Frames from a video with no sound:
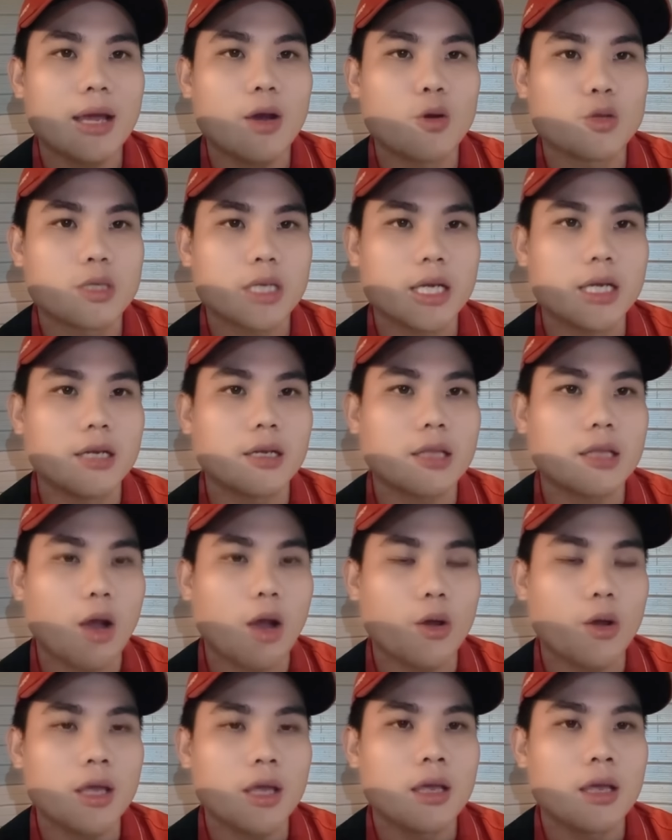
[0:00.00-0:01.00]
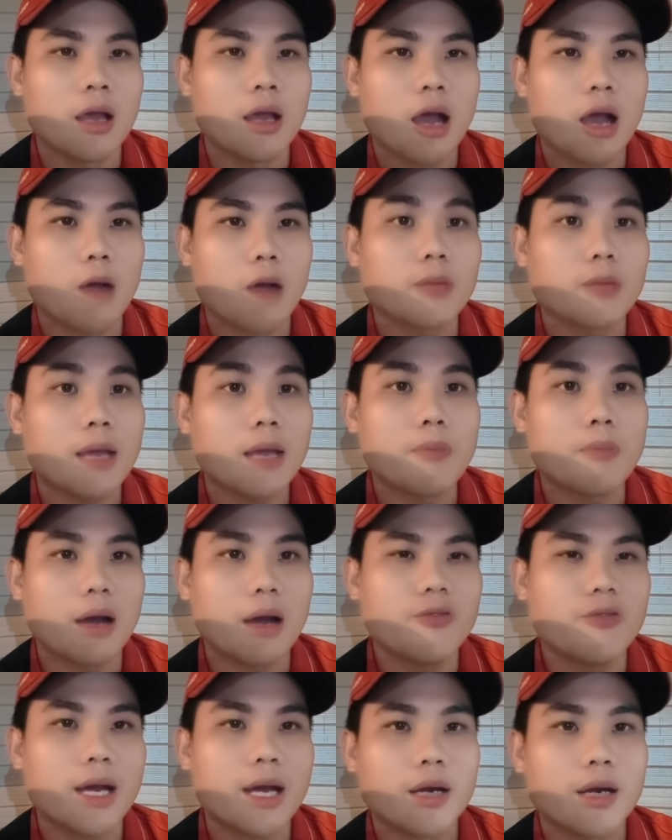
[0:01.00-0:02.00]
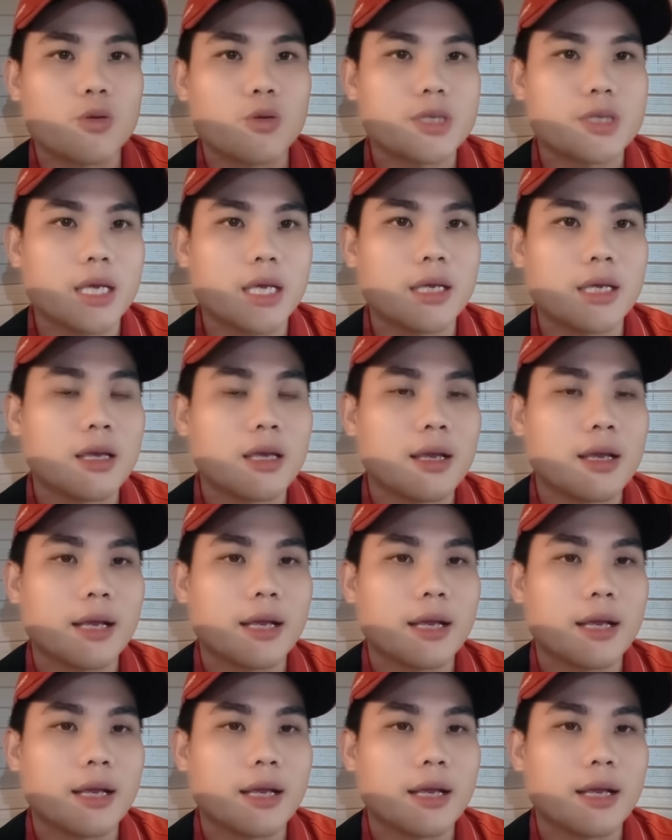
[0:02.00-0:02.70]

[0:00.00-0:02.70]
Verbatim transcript: cái oxy nó thổi không thấy mở van oxy